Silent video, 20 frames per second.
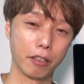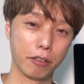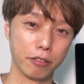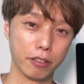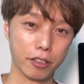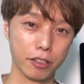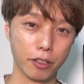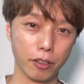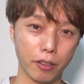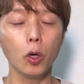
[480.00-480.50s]
くん
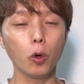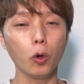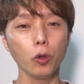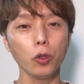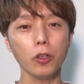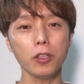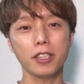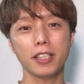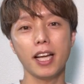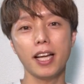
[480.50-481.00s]
ですよ。こ
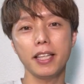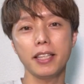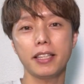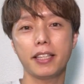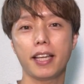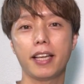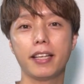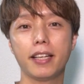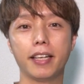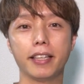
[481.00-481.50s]
の3
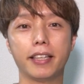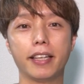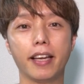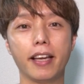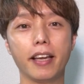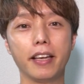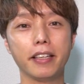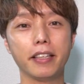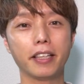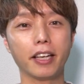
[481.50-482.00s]
点が原
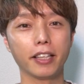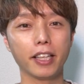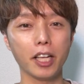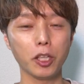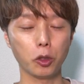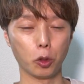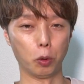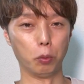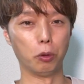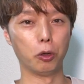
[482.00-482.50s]
因かな
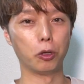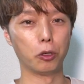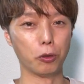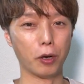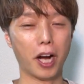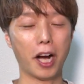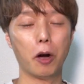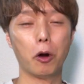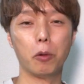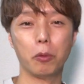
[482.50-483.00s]
と僕
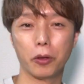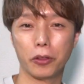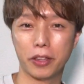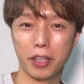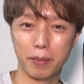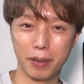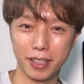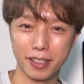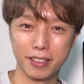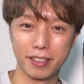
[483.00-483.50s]
は思って
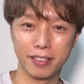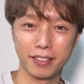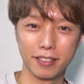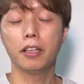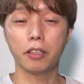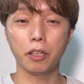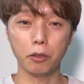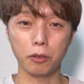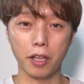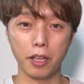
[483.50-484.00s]
います。
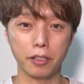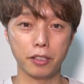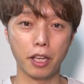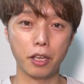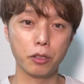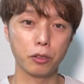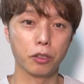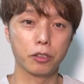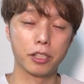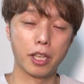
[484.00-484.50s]
なので声
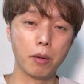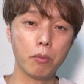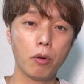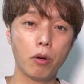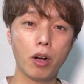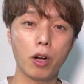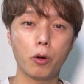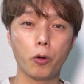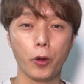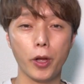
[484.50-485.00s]
優の専門
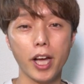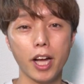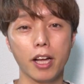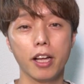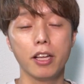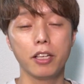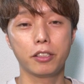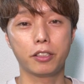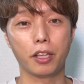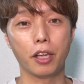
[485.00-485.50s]
学校や
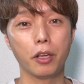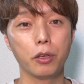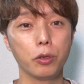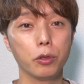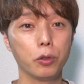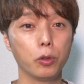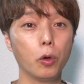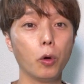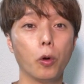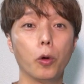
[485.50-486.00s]
声優
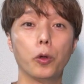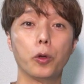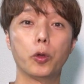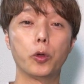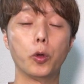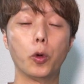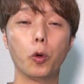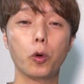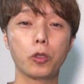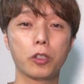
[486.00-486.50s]
の
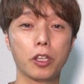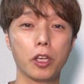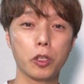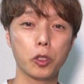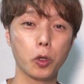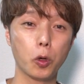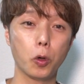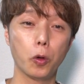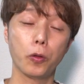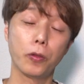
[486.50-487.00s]
養成
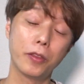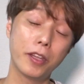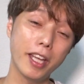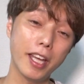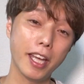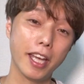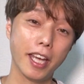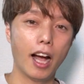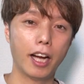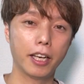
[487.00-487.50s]
所
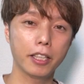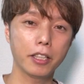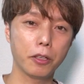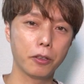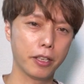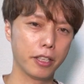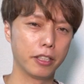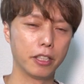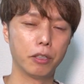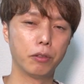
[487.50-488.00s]
で、あなた
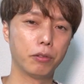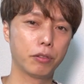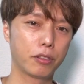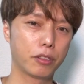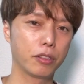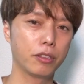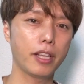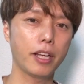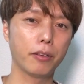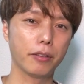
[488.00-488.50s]
の演技普
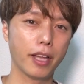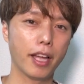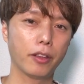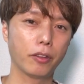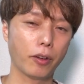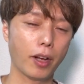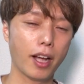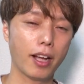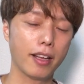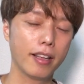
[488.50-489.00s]
通だよね
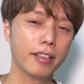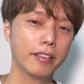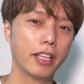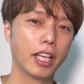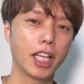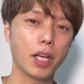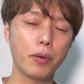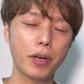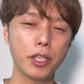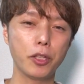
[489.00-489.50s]
とか、
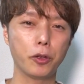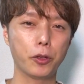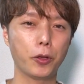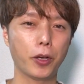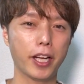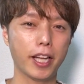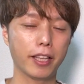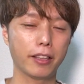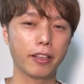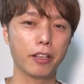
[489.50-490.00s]
7割の人
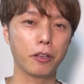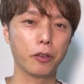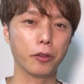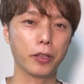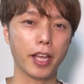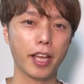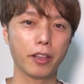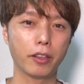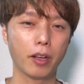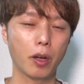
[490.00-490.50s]
がやってるよ
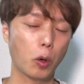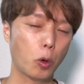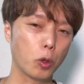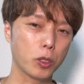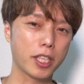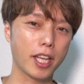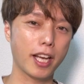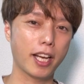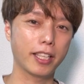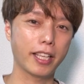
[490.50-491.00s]
ねとか、個
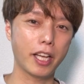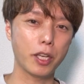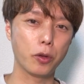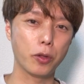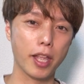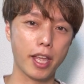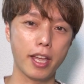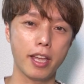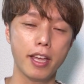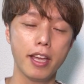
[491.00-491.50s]
性がないよ
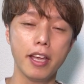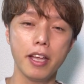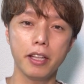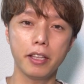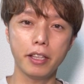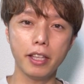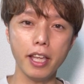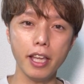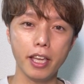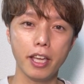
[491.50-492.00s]

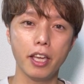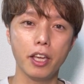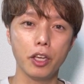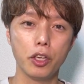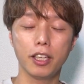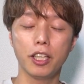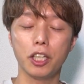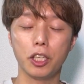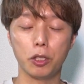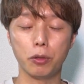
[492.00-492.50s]
ねって
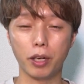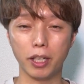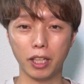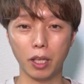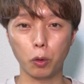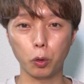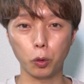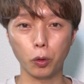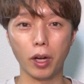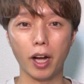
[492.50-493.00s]
言われ
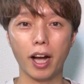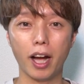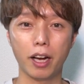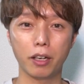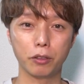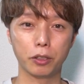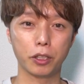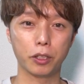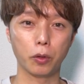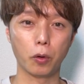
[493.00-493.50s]
たことがあ
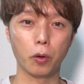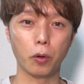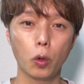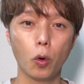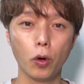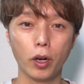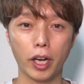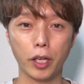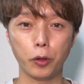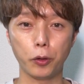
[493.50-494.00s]
る人、
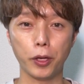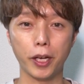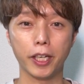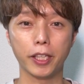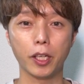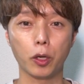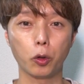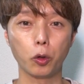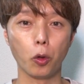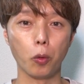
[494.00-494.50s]
今回取り上
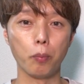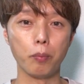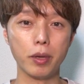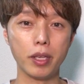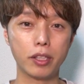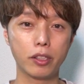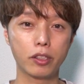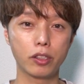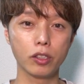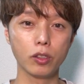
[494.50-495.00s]
げたこの
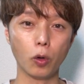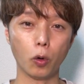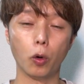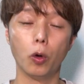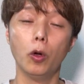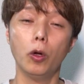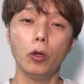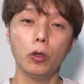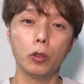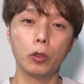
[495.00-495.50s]
3つの
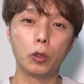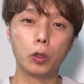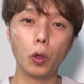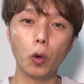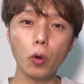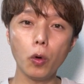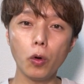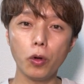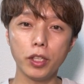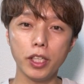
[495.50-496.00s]

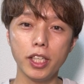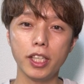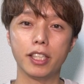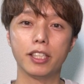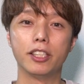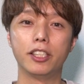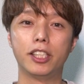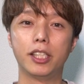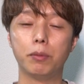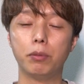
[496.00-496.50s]
どこに
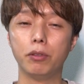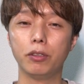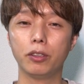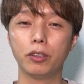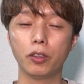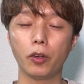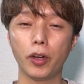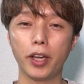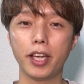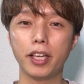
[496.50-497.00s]
自
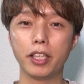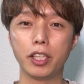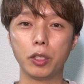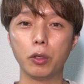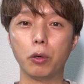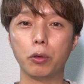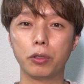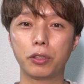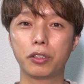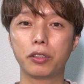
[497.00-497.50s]
分の演技
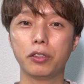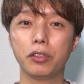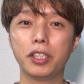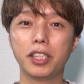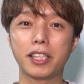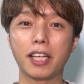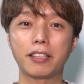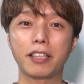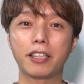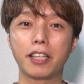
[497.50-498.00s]
を普通
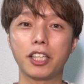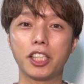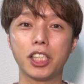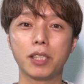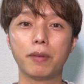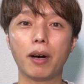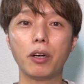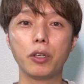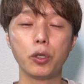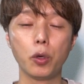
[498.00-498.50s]
にさせて
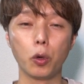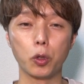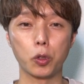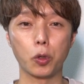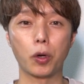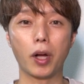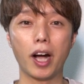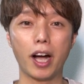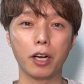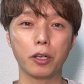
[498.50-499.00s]
しまう要
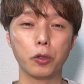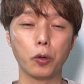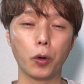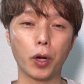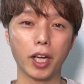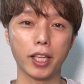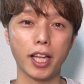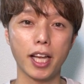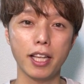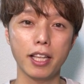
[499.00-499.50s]
素があるの
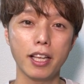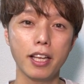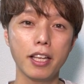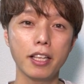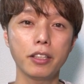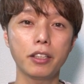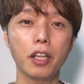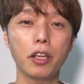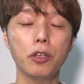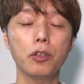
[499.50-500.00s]
かなっ
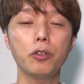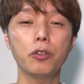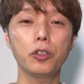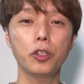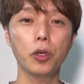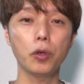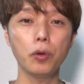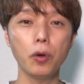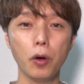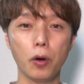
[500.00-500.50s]
ていう
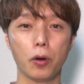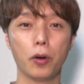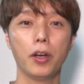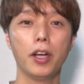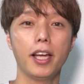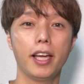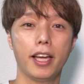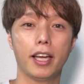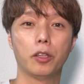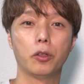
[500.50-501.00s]
のを、
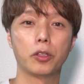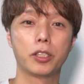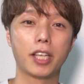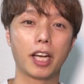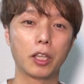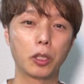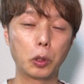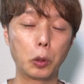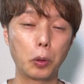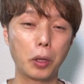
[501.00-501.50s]
えっ、と、
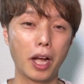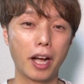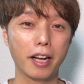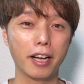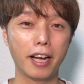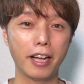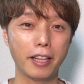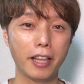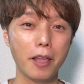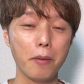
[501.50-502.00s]
ちゃんと考
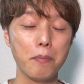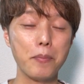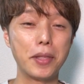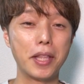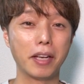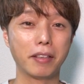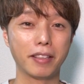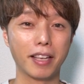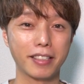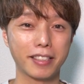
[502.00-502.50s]
えてみ
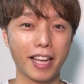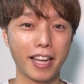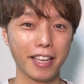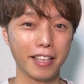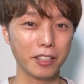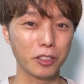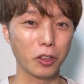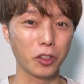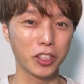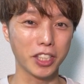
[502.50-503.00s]
てください。
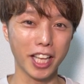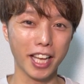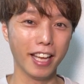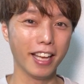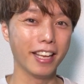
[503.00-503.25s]
そして